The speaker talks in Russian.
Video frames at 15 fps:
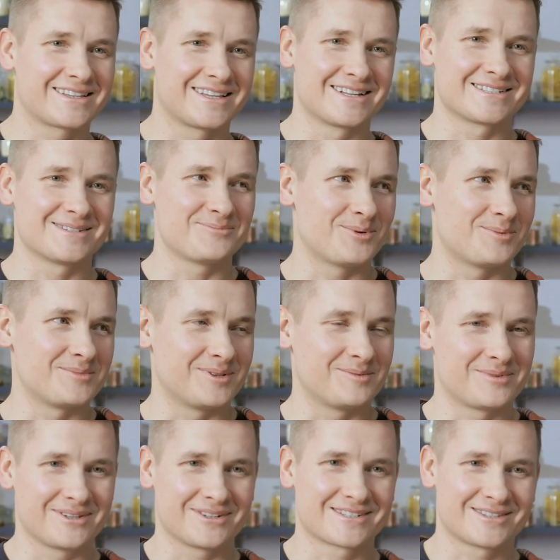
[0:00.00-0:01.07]
когда я запомнил?
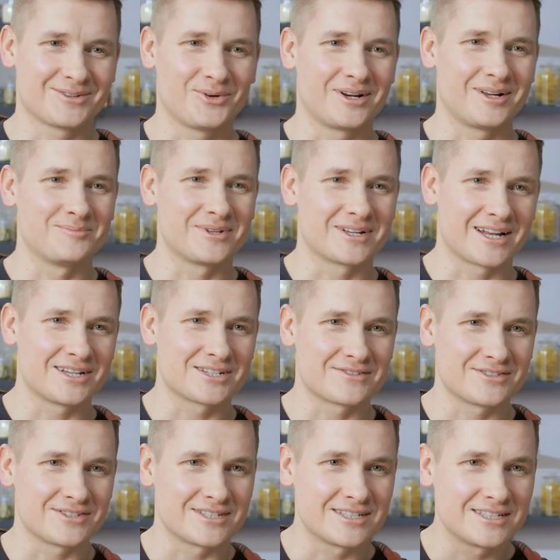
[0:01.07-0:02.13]
Потому что Оля мне раньше
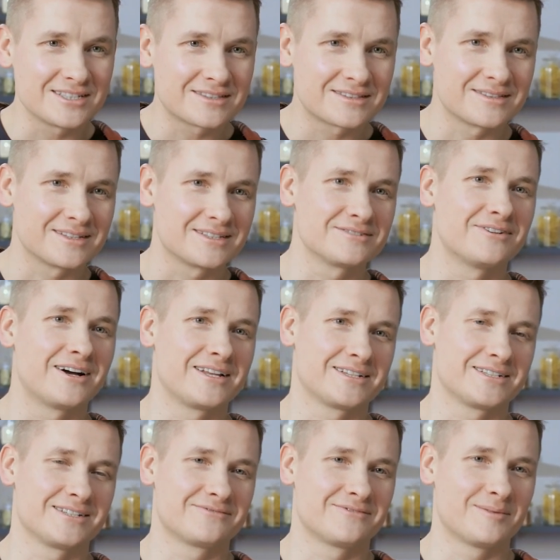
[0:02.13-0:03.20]
сидит на диване
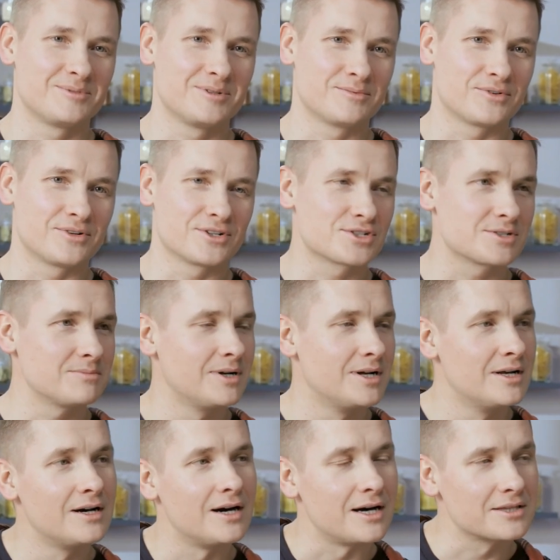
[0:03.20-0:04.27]
где-нибудь в обнимку лежим,
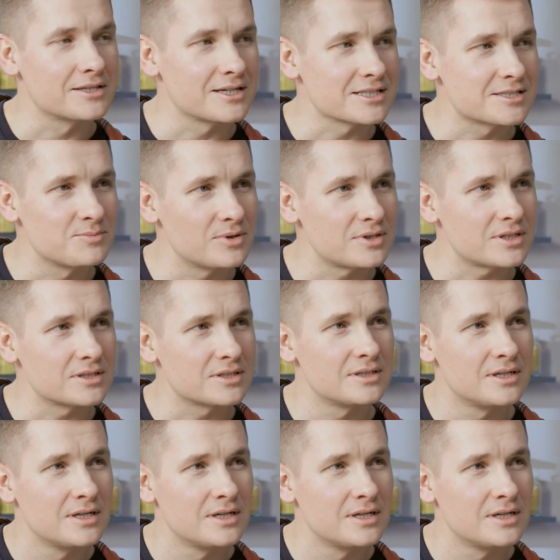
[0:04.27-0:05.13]
она такая смотрит,